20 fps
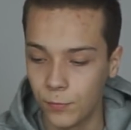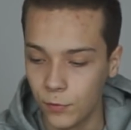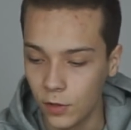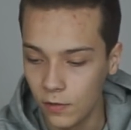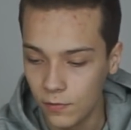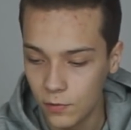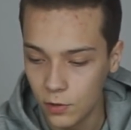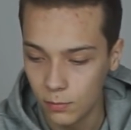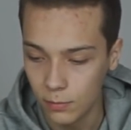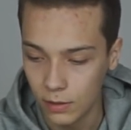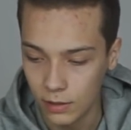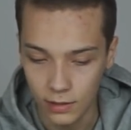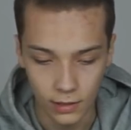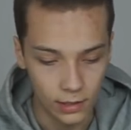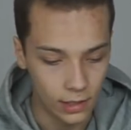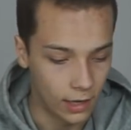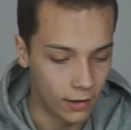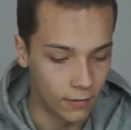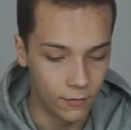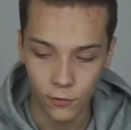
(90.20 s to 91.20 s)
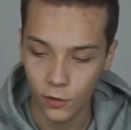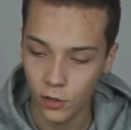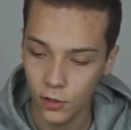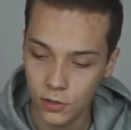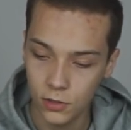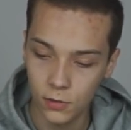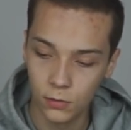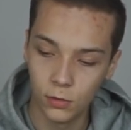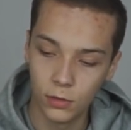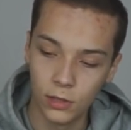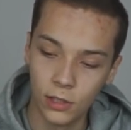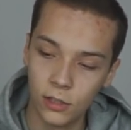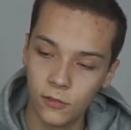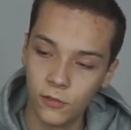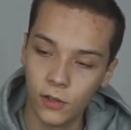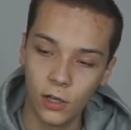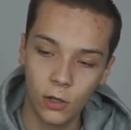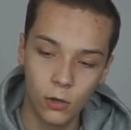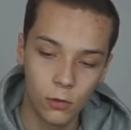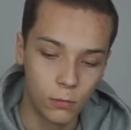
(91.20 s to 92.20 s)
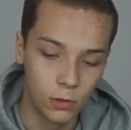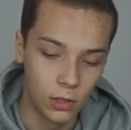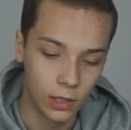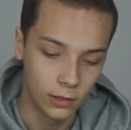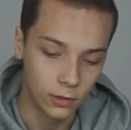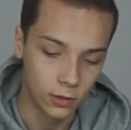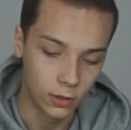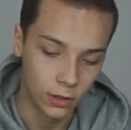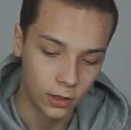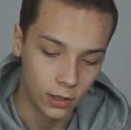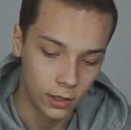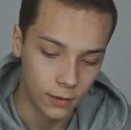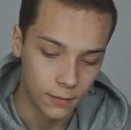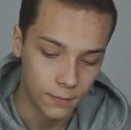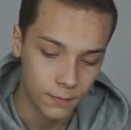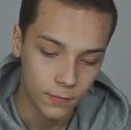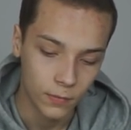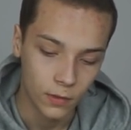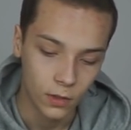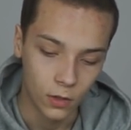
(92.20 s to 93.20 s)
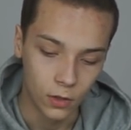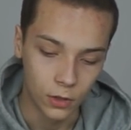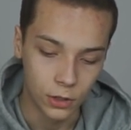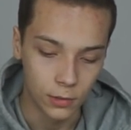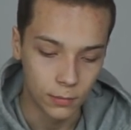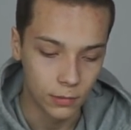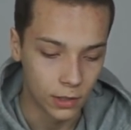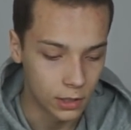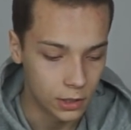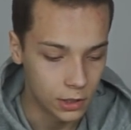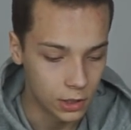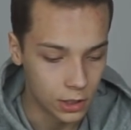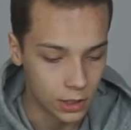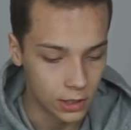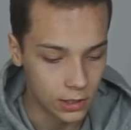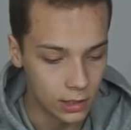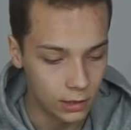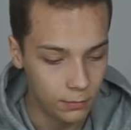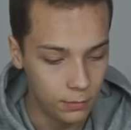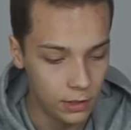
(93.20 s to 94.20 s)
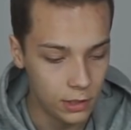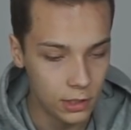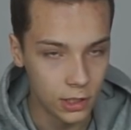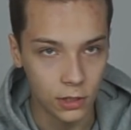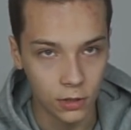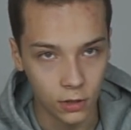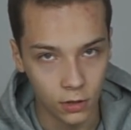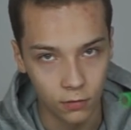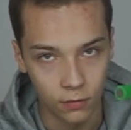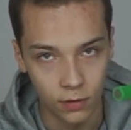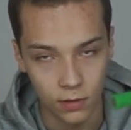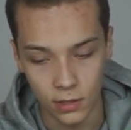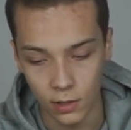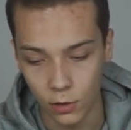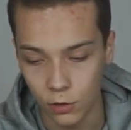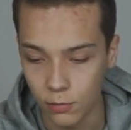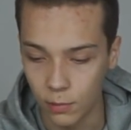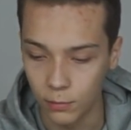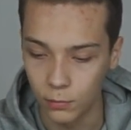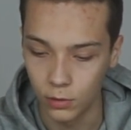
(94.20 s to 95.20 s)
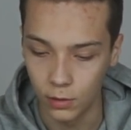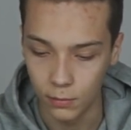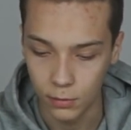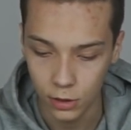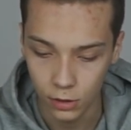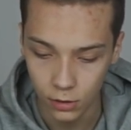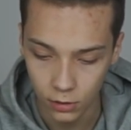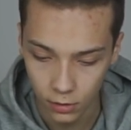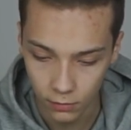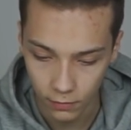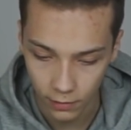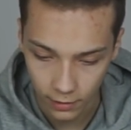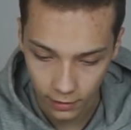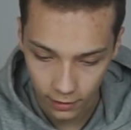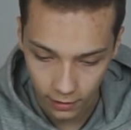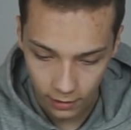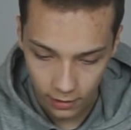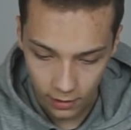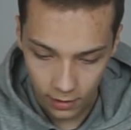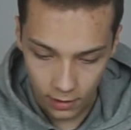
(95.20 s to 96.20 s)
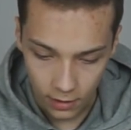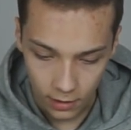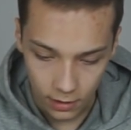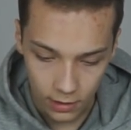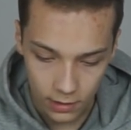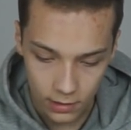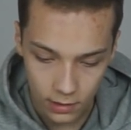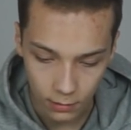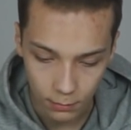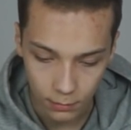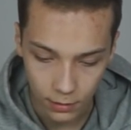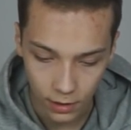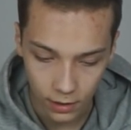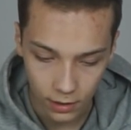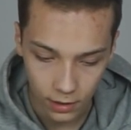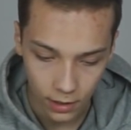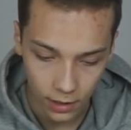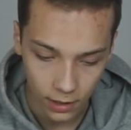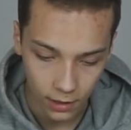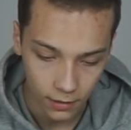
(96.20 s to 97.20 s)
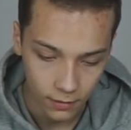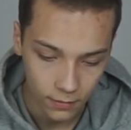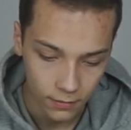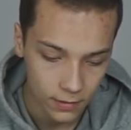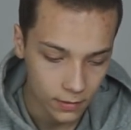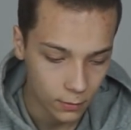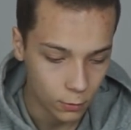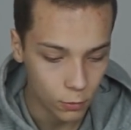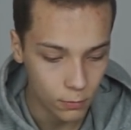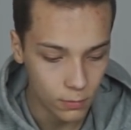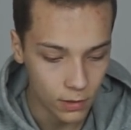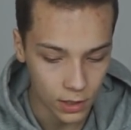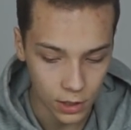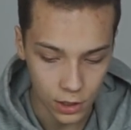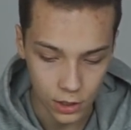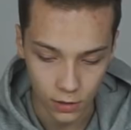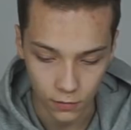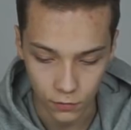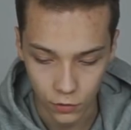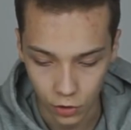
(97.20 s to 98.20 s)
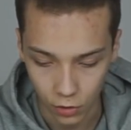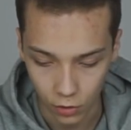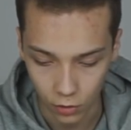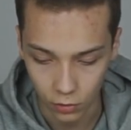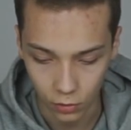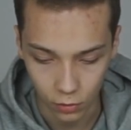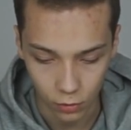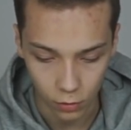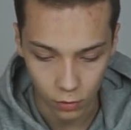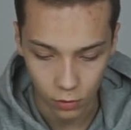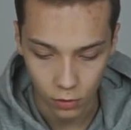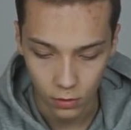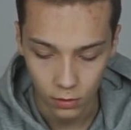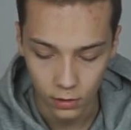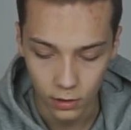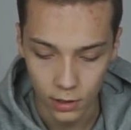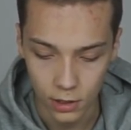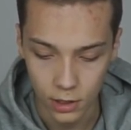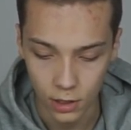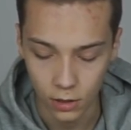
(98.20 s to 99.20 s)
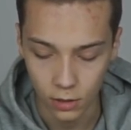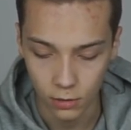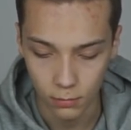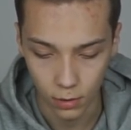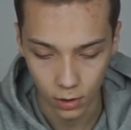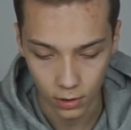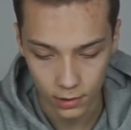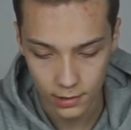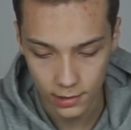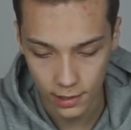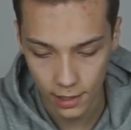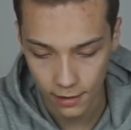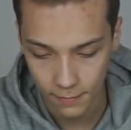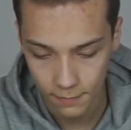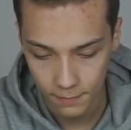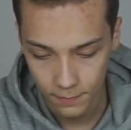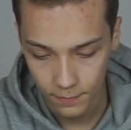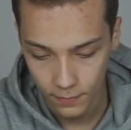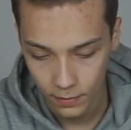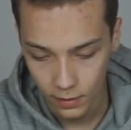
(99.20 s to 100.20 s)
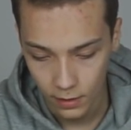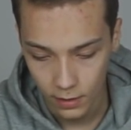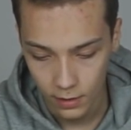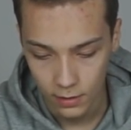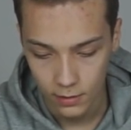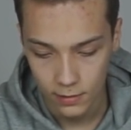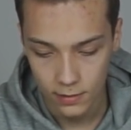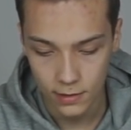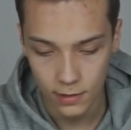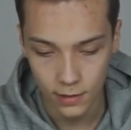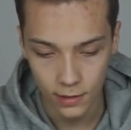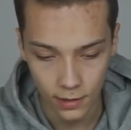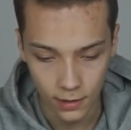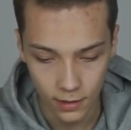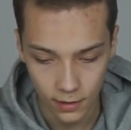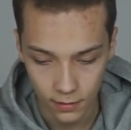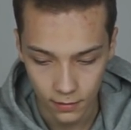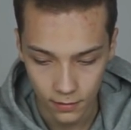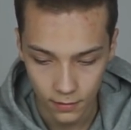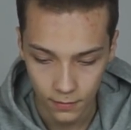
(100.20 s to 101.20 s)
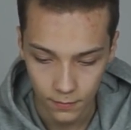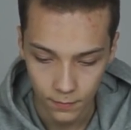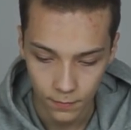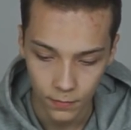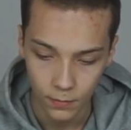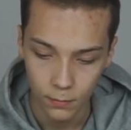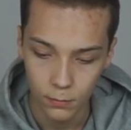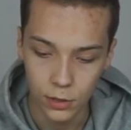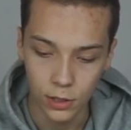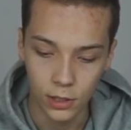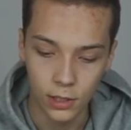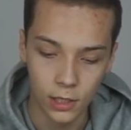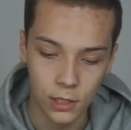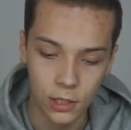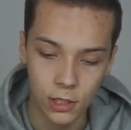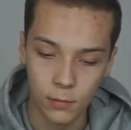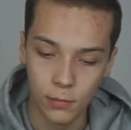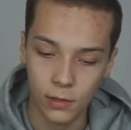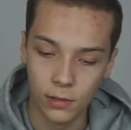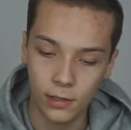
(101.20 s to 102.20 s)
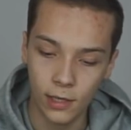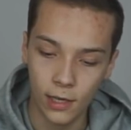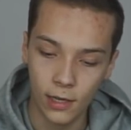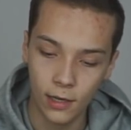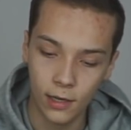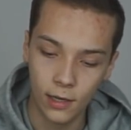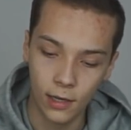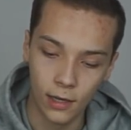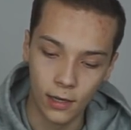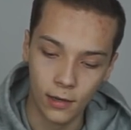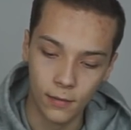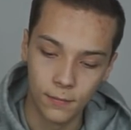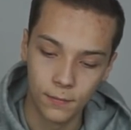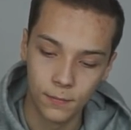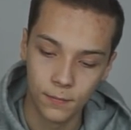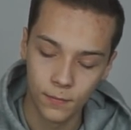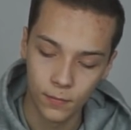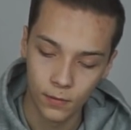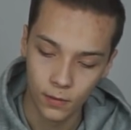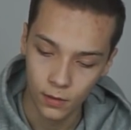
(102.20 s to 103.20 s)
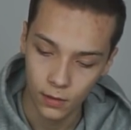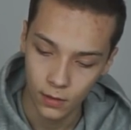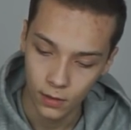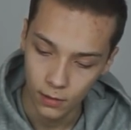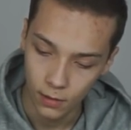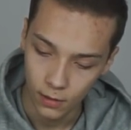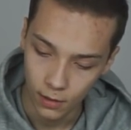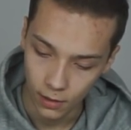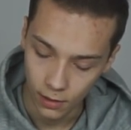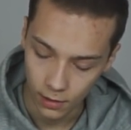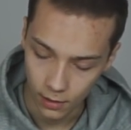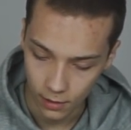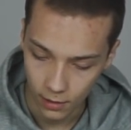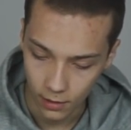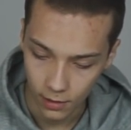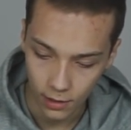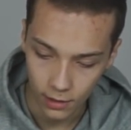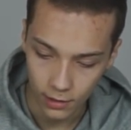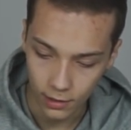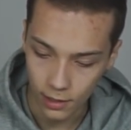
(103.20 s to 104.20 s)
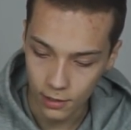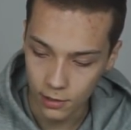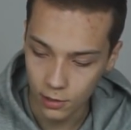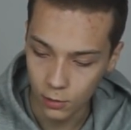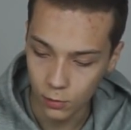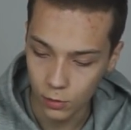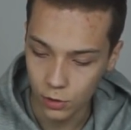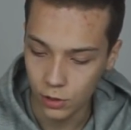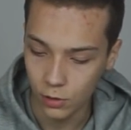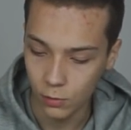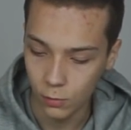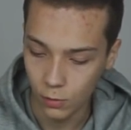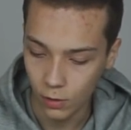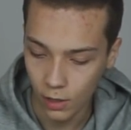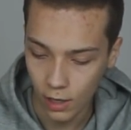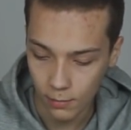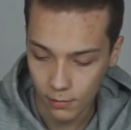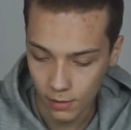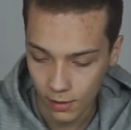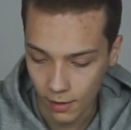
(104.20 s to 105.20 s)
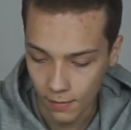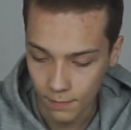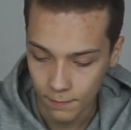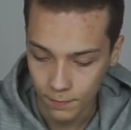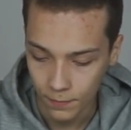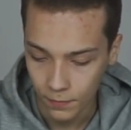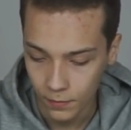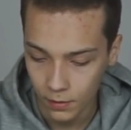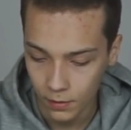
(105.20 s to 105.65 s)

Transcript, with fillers: No i w sumie tyle. Wchodzą tutaj dwa akumulatorki 18650, więc ja już mam tu je przygotowane i sobie je umieszczę w środku naszego boksa. Cyk, przykręcimy tanka, e, ekranik już się uruchamia.